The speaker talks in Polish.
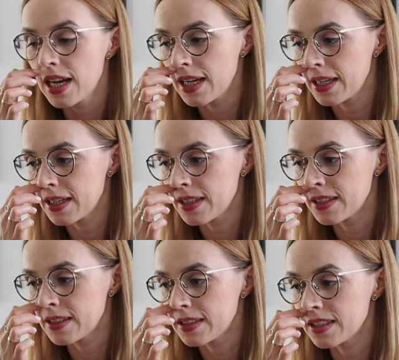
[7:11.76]

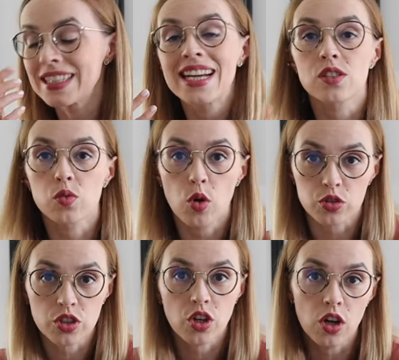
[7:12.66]
e, na
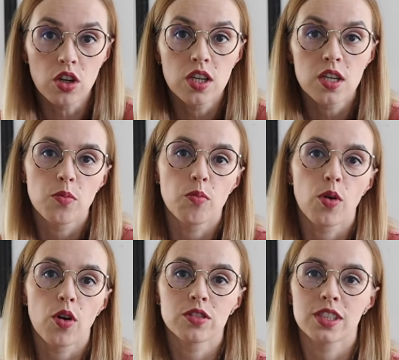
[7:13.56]
słodko,
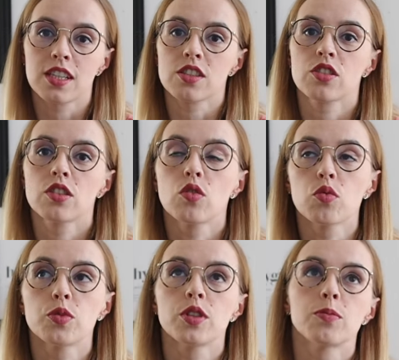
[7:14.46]
bo nie każdy
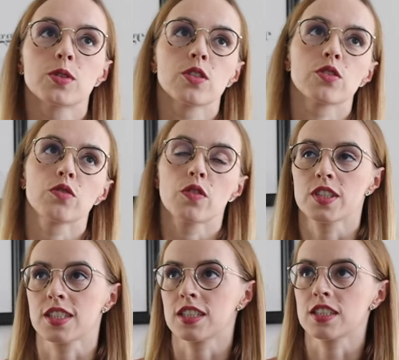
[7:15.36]
lubi
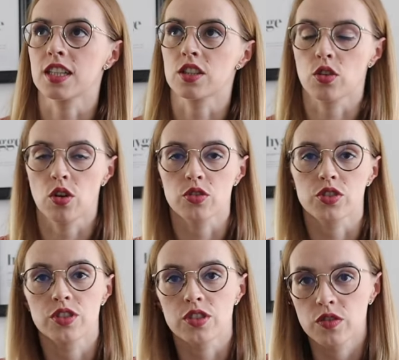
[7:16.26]
przygotowywać jakieś keto
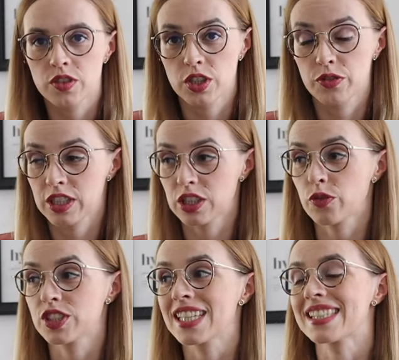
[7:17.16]
czy
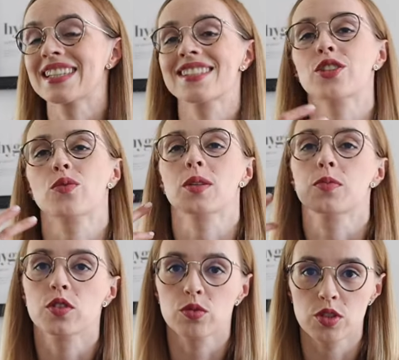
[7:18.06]
niskowęglowodanowe ciasta. Zresztą jak
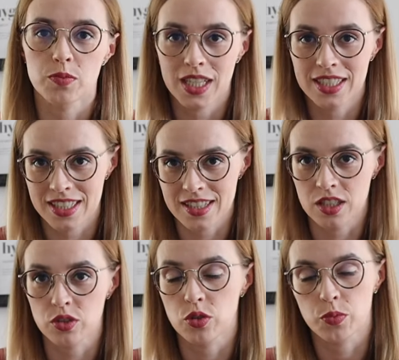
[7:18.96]
przygotujesz blachę
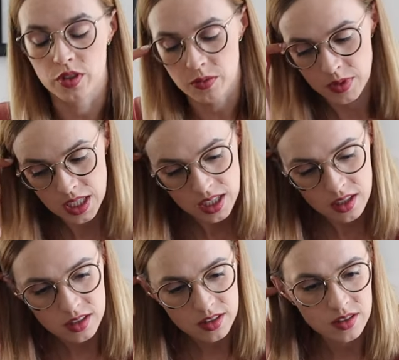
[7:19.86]
ciasta, no to potem
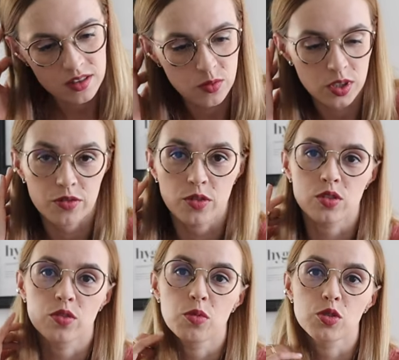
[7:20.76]
z
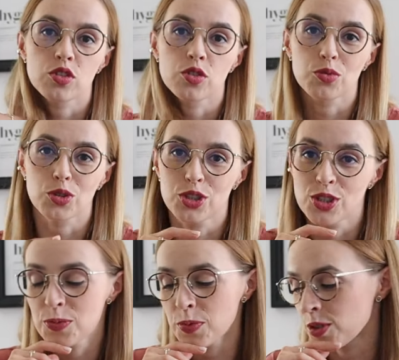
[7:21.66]
łatwością możesz ją dość
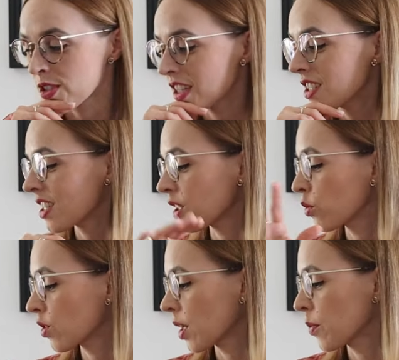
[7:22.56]
szybko zjeść, a
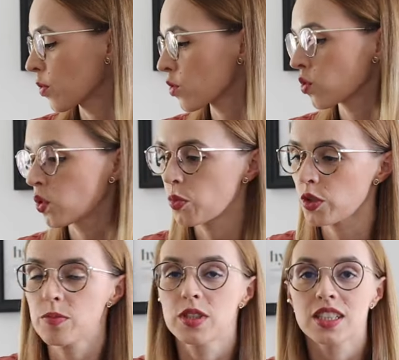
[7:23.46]
tutaj po prostu
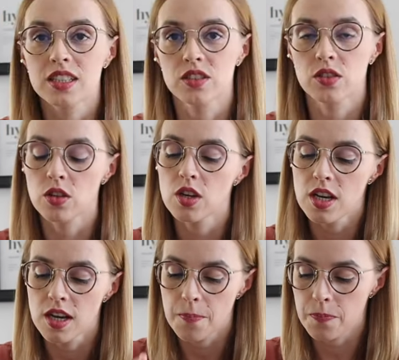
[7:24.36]
kupujemy jedno
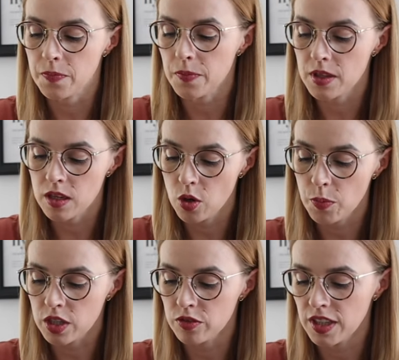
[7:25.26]
Mm,
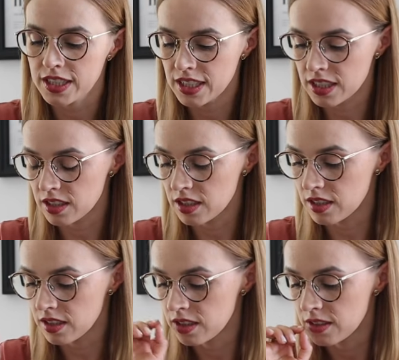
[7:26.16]
opakowanie
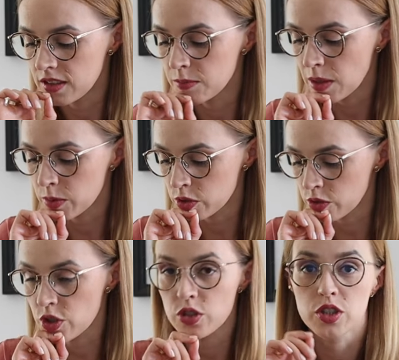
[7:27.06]
i, i mamy to
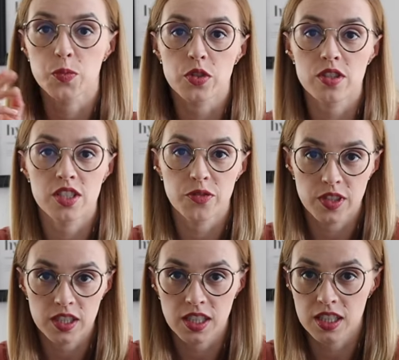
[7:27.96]
do dyspozycji
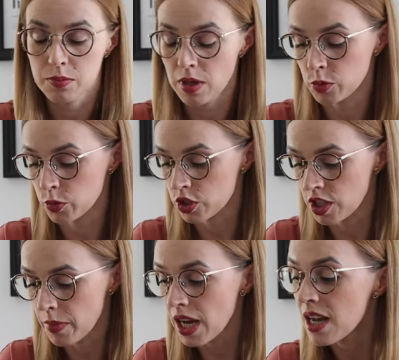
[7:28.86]
wtedy, kiedy mamy
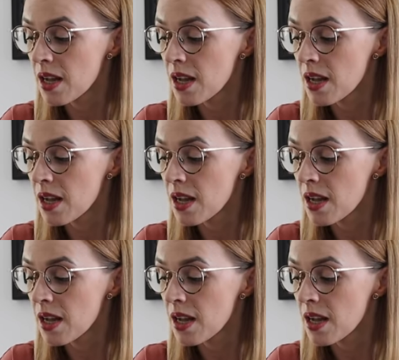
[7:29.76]
potrzebę.